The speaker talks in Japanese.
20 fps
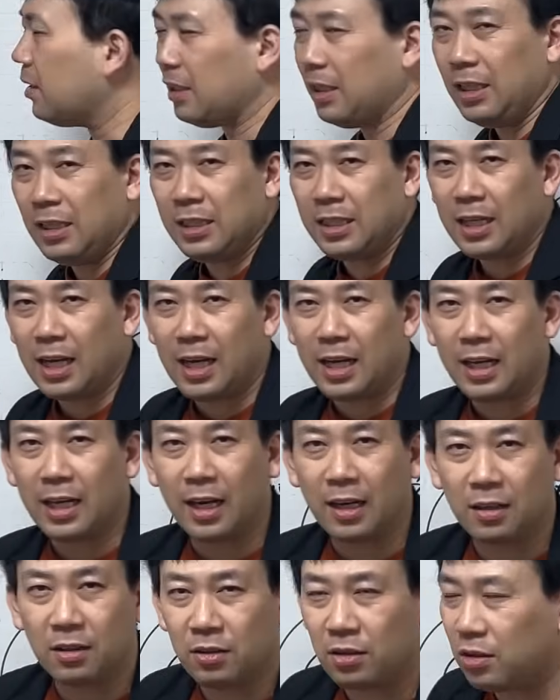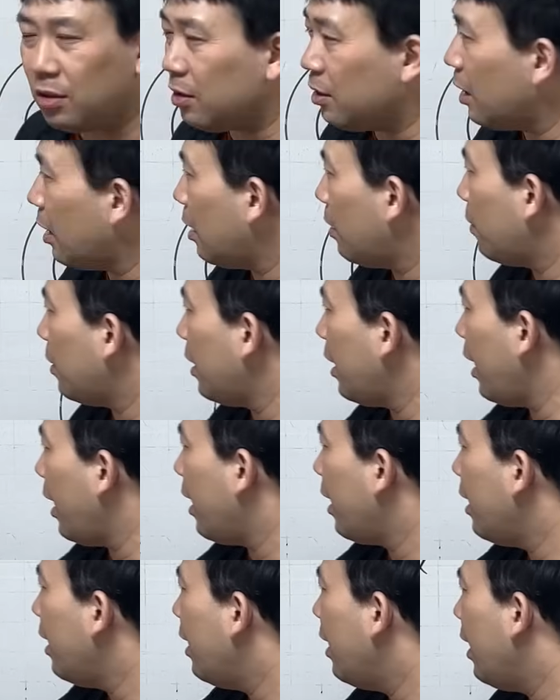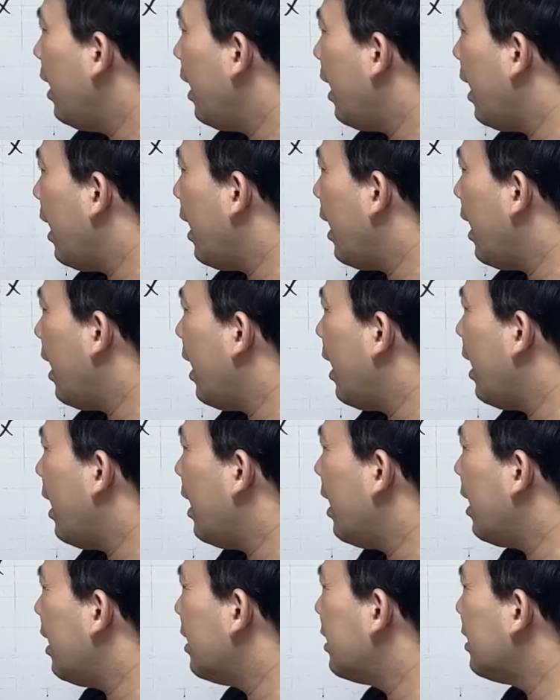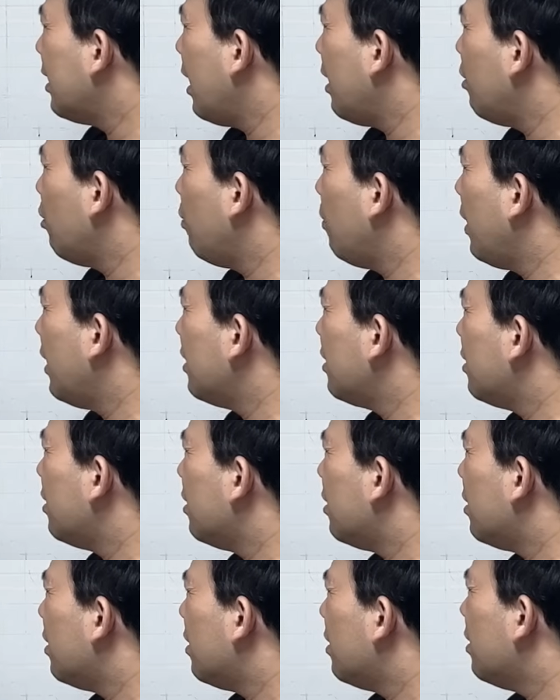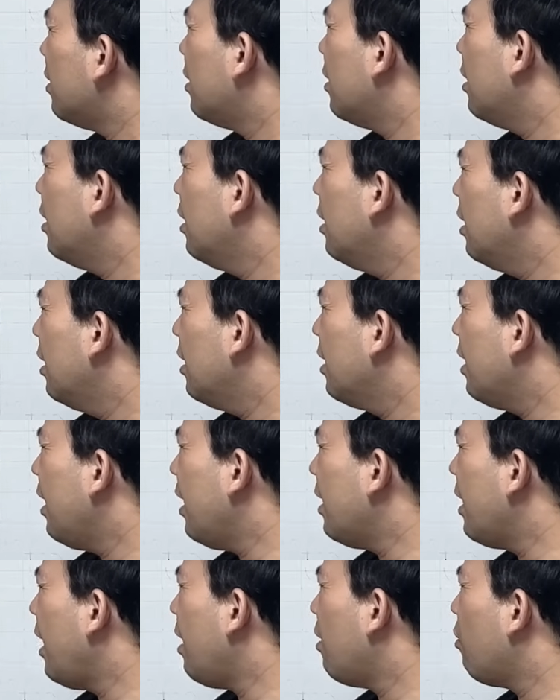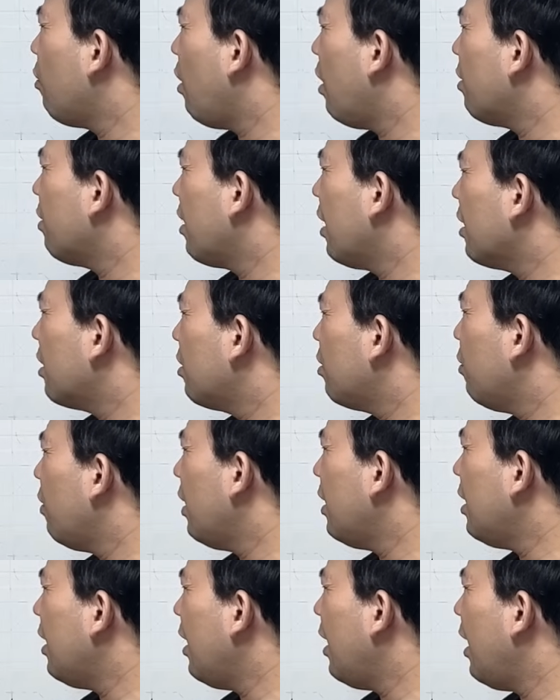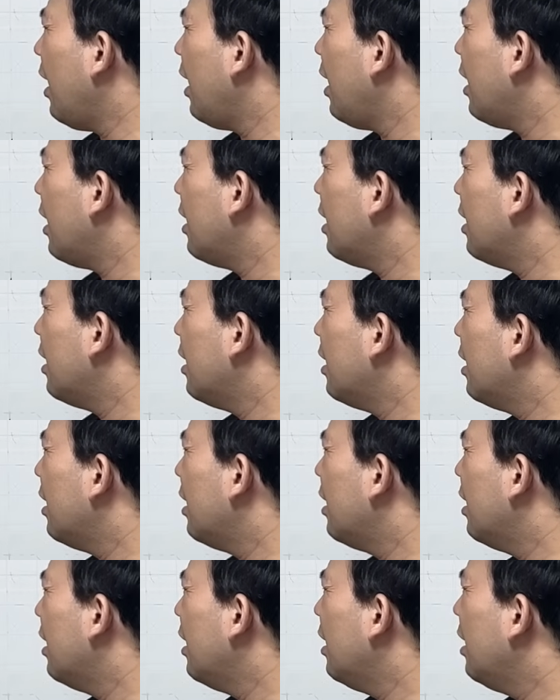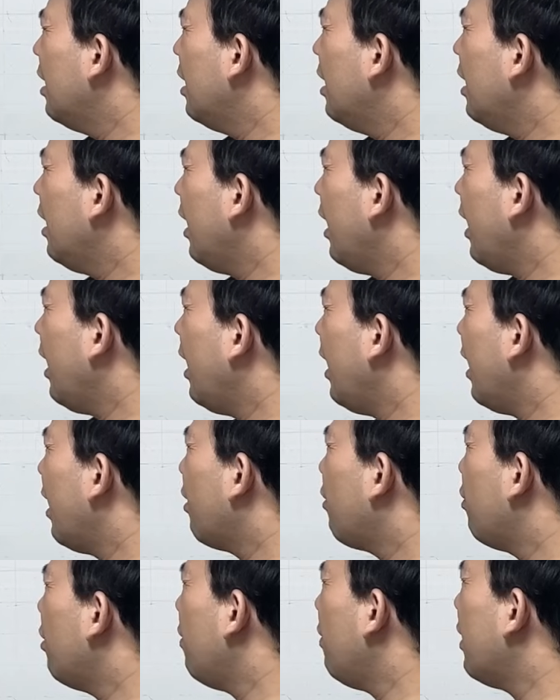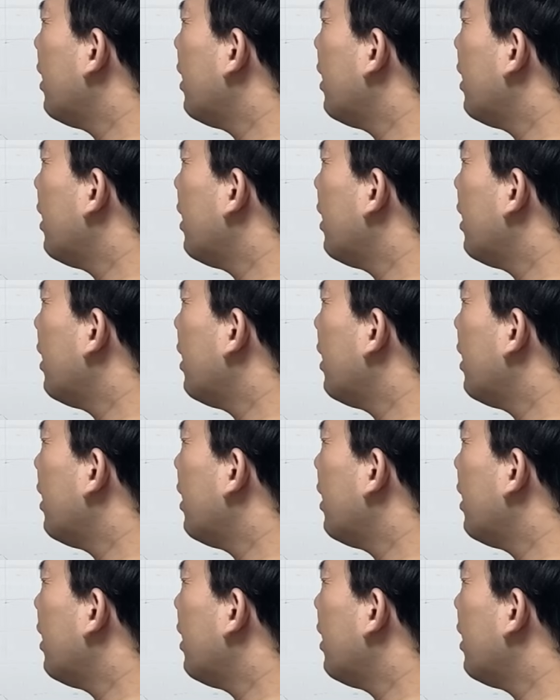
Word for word: ず1から117まで、えー、3の倍数が何個あるかって言われたら、ー、これは